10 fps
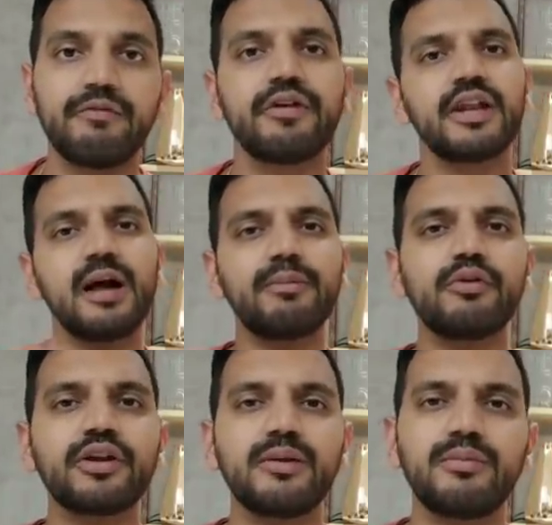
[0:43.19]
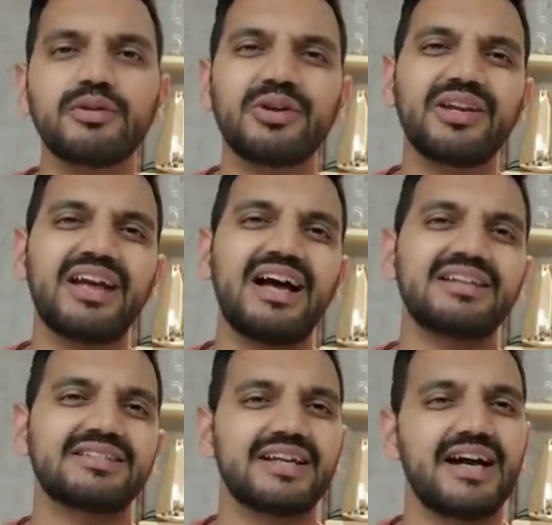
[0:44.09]
फिर आप लोग ये बोलते हो
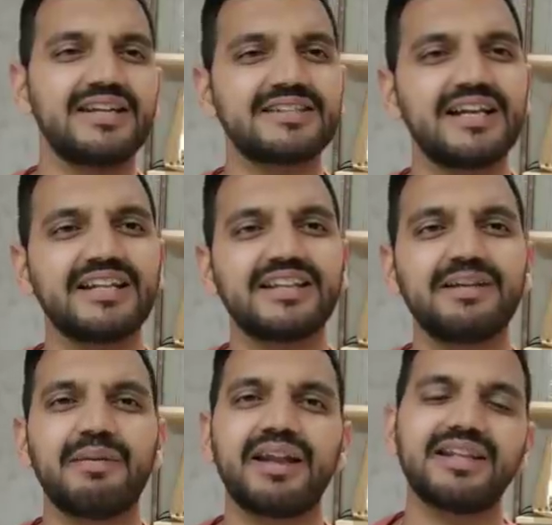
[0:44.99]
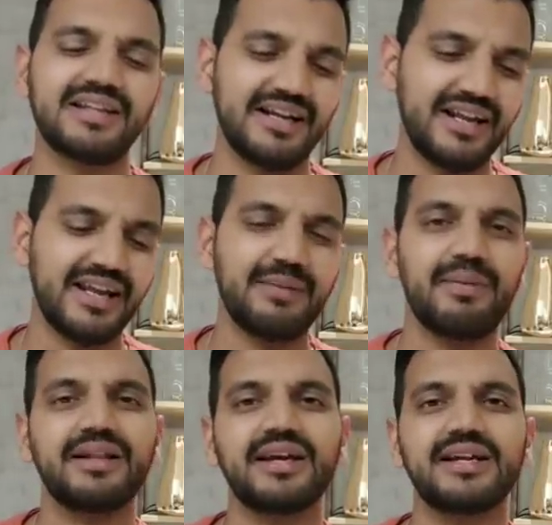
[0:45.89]
यार चार साल इतनी मेहनत करने के
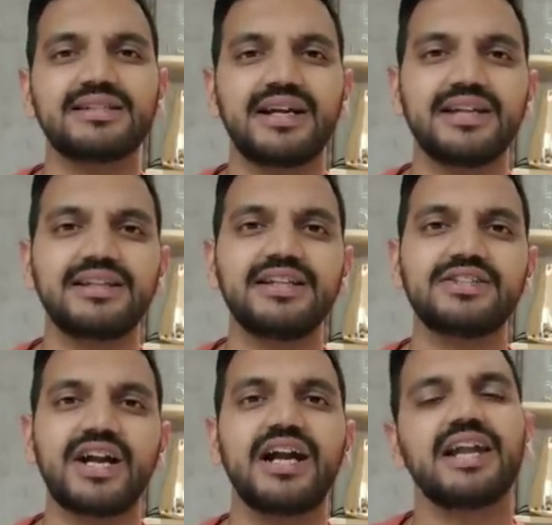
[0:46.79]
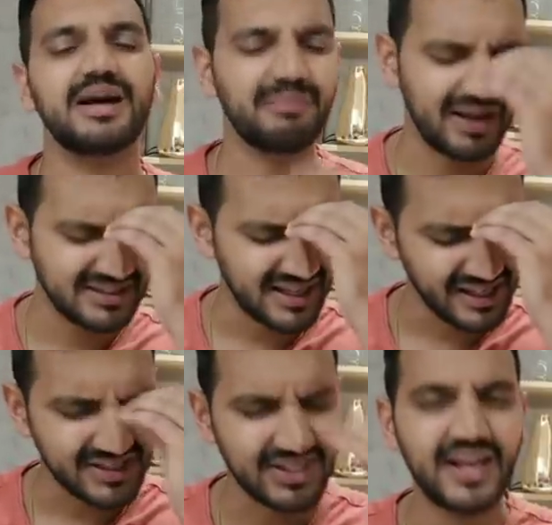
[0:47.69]
बाद अगर साढ़े तीन चार लाख पांच
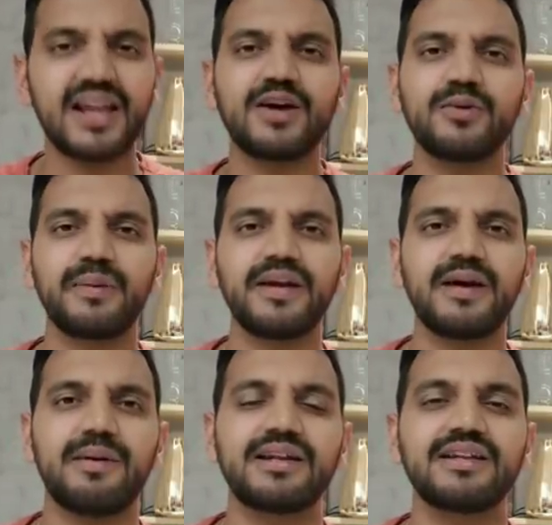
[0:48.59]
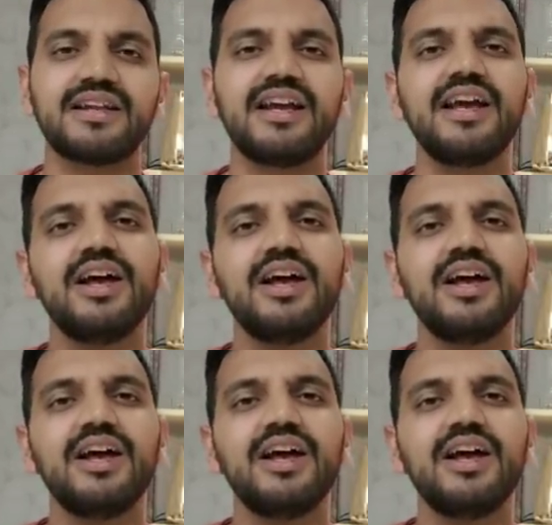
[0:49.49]
लाख या छह लाख रुपए ही कमाने थे